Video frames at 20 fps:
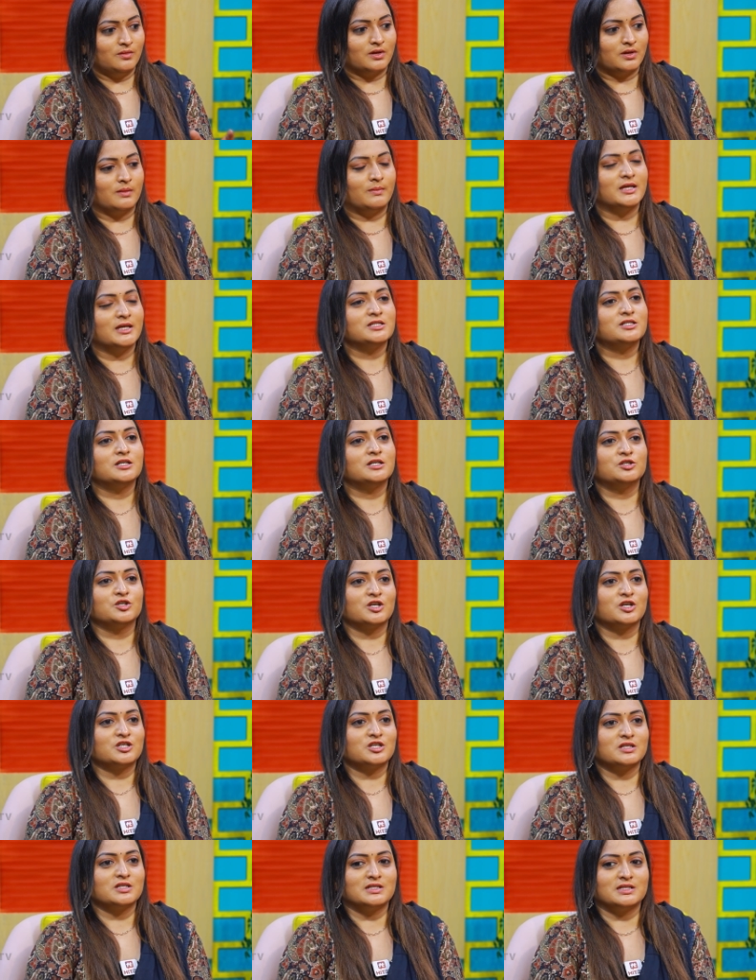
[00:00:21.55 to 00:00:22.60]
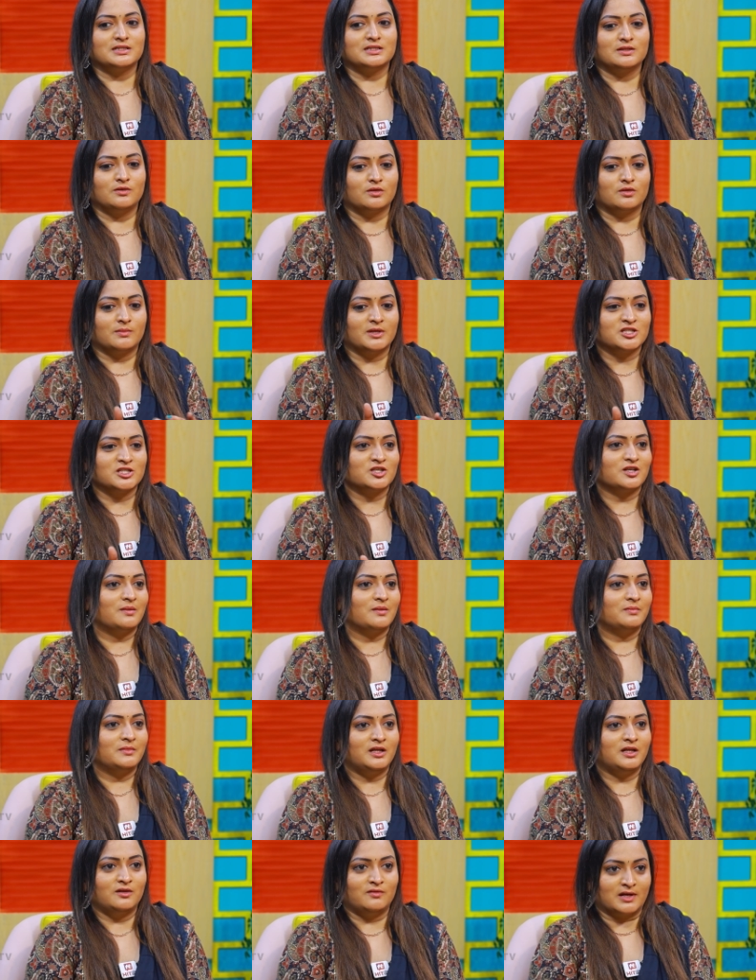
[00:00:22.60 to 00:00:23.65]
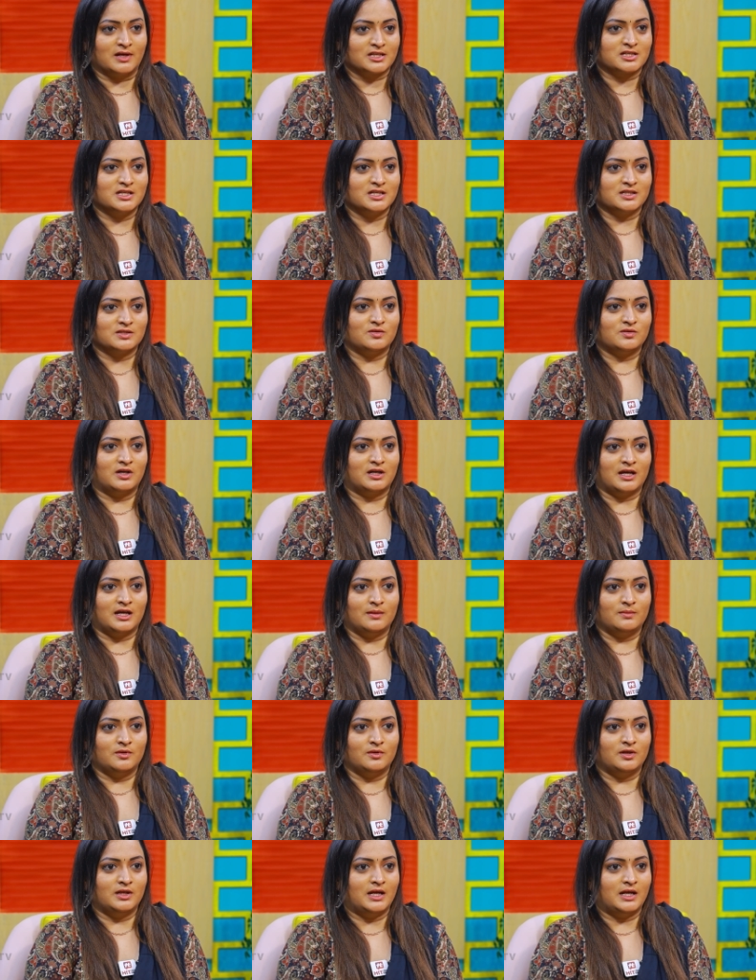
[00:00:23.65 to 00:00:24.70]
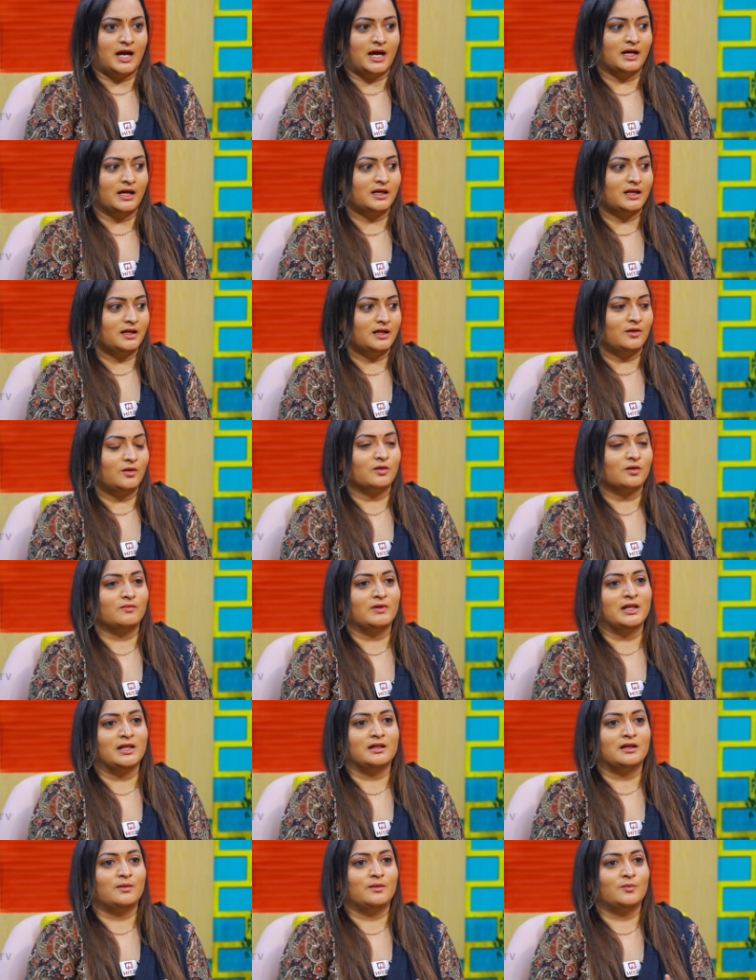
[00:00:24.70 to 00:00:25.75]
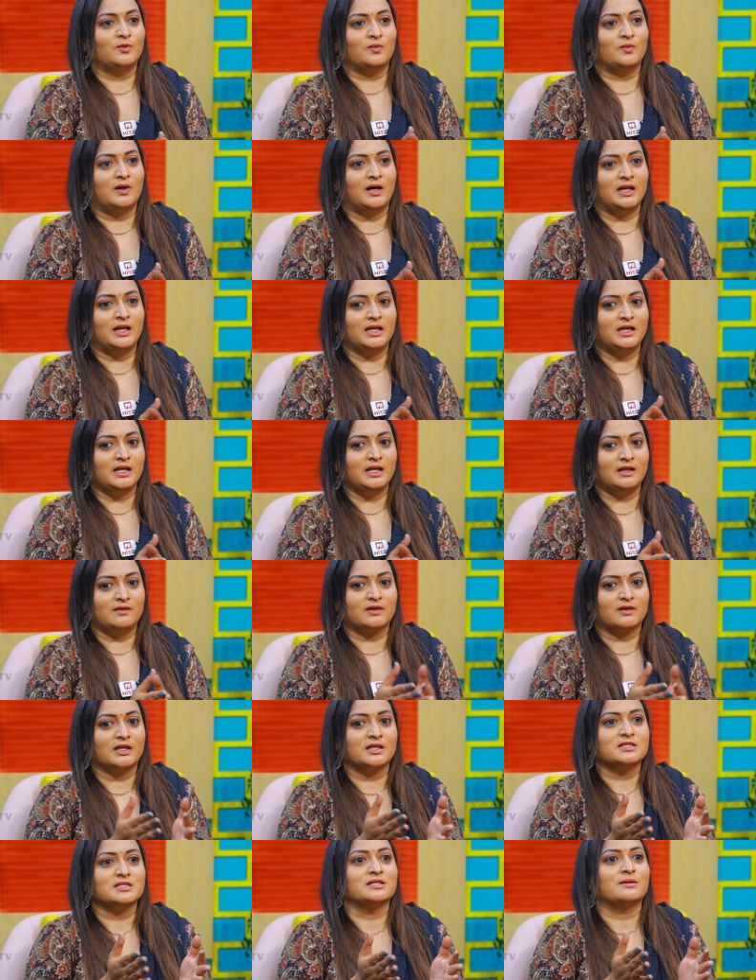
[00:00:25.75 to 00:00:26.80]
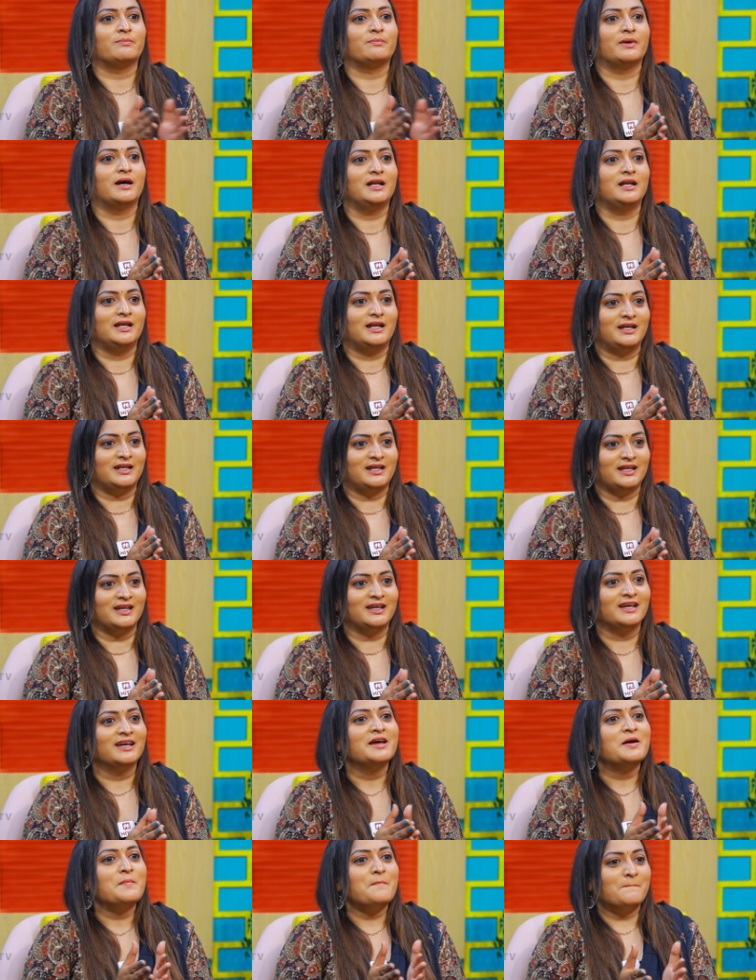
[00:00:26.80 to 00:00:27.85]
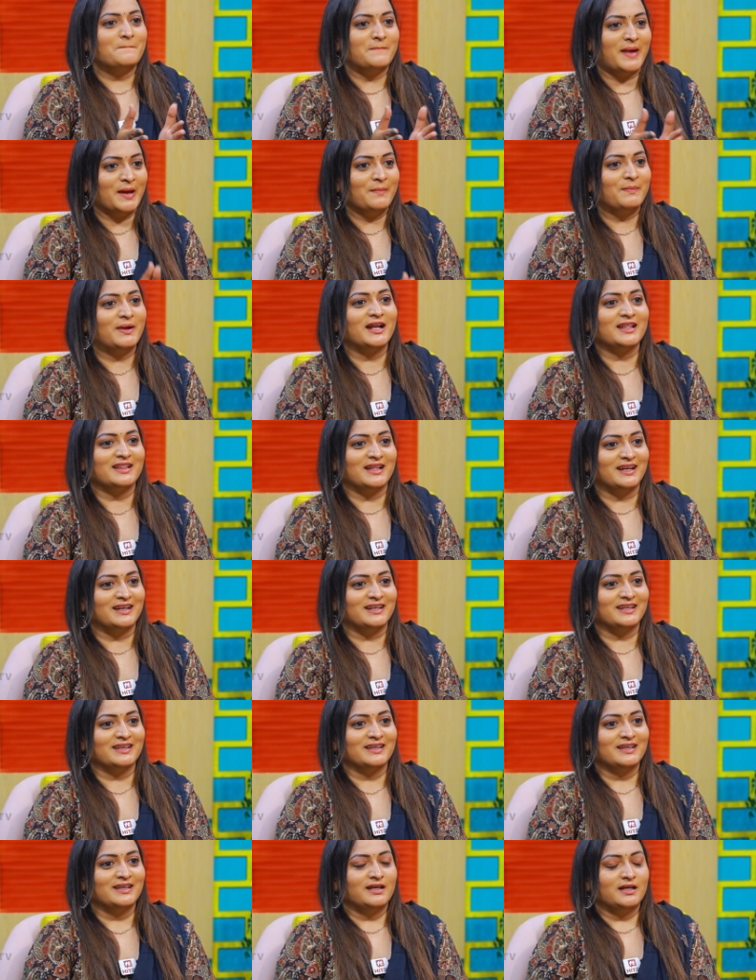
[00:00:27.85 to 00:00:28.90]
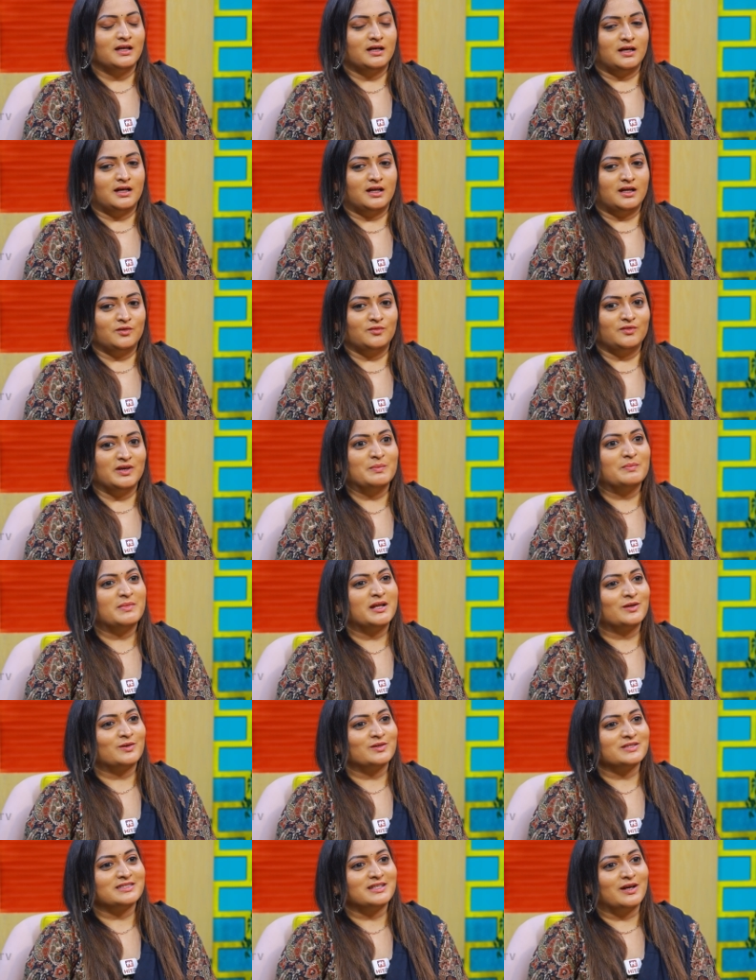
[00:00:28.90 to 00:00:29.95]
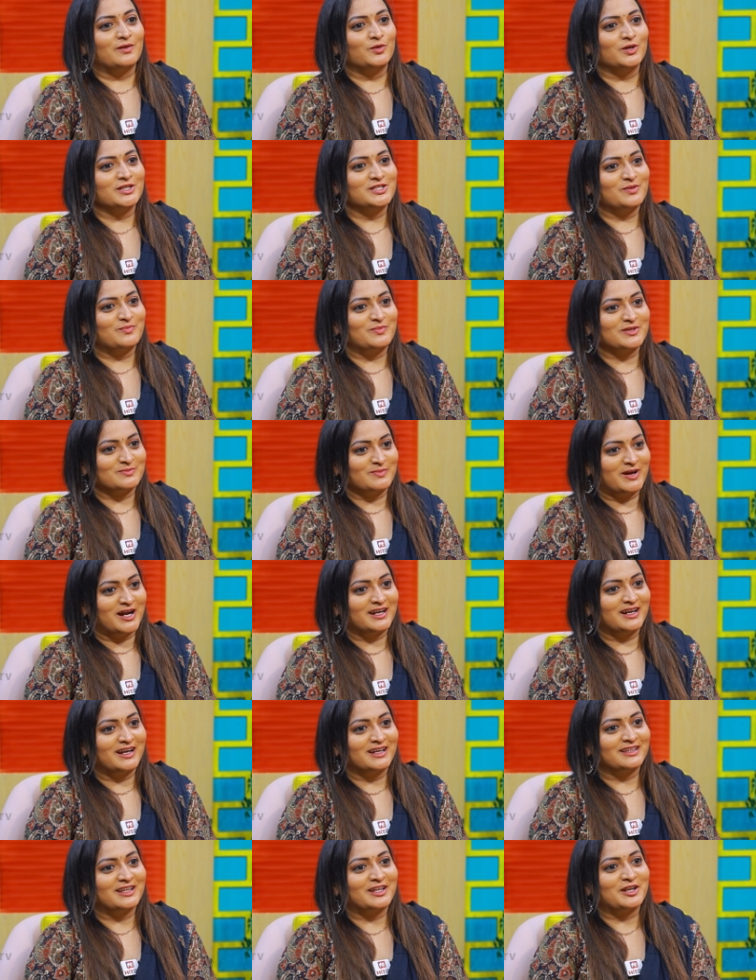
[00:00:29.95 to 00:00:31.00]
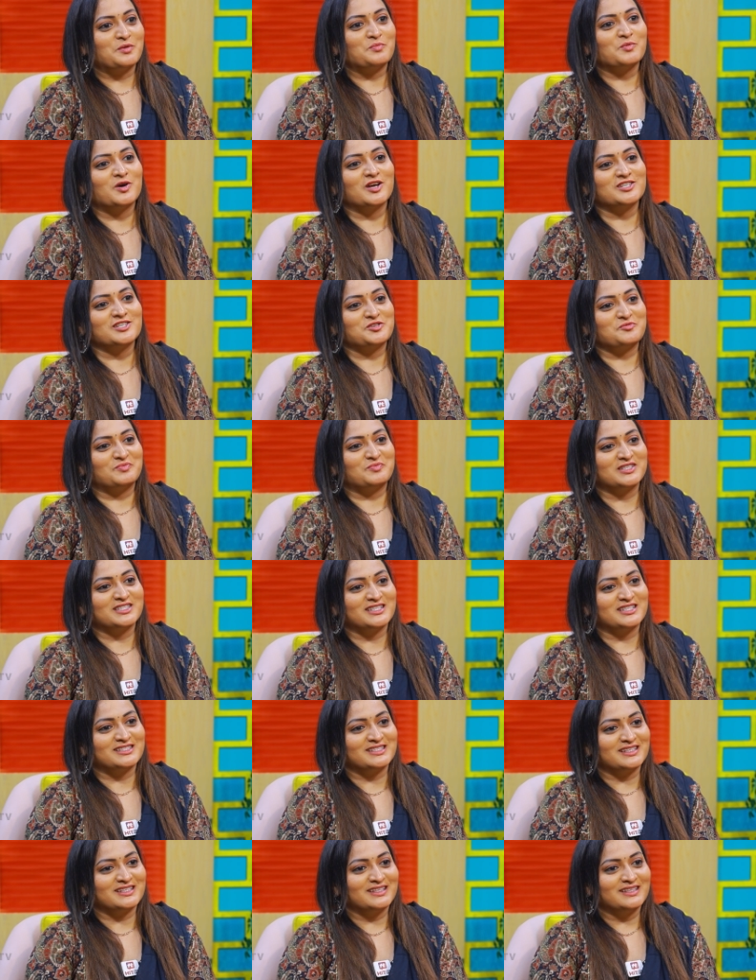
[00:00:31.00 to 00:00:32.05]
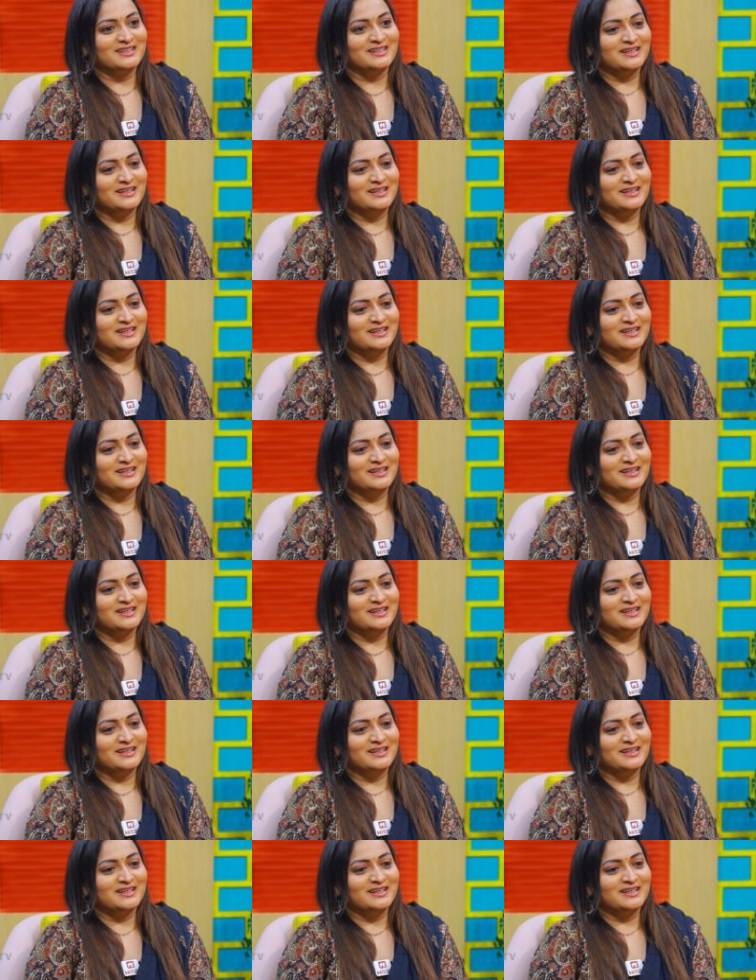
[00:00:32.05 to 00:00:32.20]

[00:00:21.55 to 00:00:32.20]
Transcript: ఒక మంచి ఎడ్యుకేషన్ చేసి ఒక మంచి కంపెనీలో వర్క్ చేస్తున్న టైంలో నేను యాంకరింగ్లోకి వెళ్దాము అని నేను ఎవరికైనా చెప్పాలి అంటే భయపడేదాన్ని నువ్వేం పనికి వస్తావు అని చెప్పేసి మాట్లాడతారేమో అని చెప్పేసేసి